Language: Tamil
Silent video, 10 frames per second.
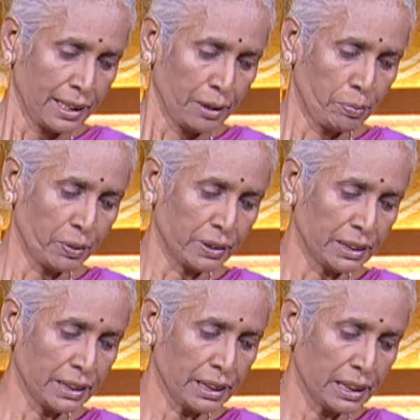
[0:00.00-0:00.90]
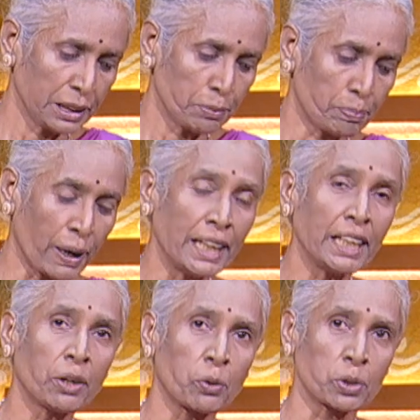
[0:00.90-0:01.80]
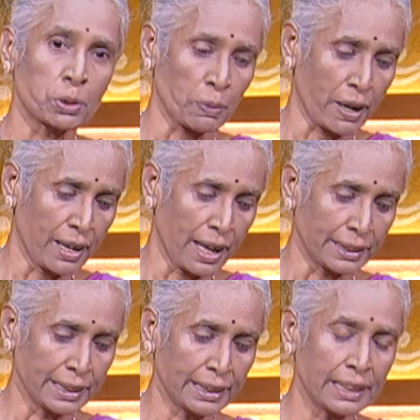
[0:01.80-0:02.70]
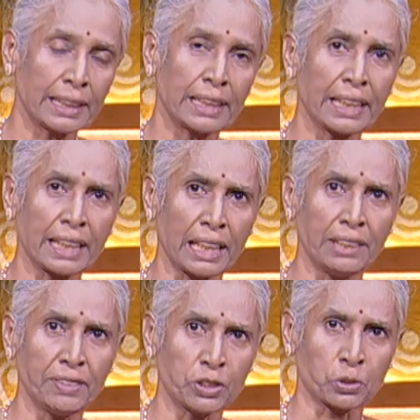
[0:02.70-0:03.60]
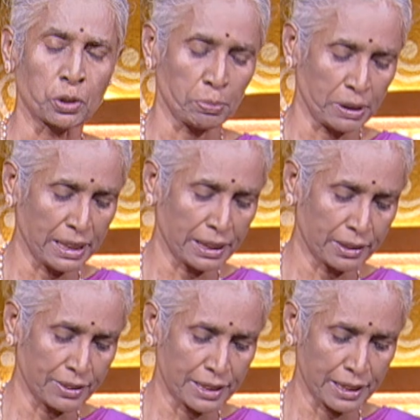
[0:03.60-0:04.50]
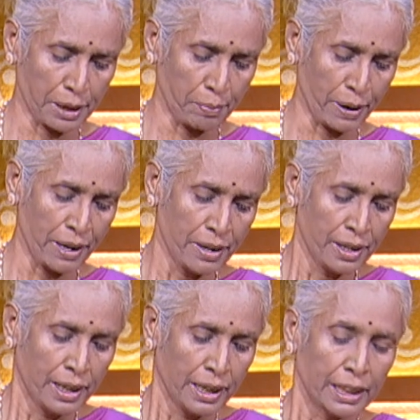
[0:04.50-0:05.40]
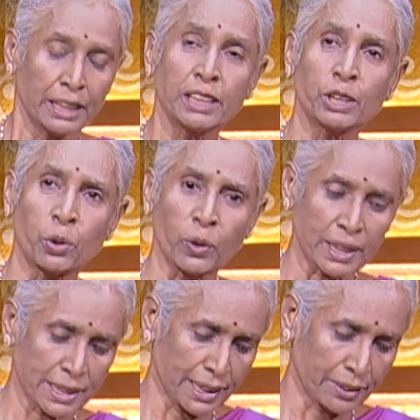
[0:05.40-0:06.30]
இப்போ வந்து இது பன்னீர் ரோஸ்ப்பா அந்த இதழ்களை கழுவி சுத்தம் பண்ணி எடுத்து வச்சுருக்கப்பா இது துளசி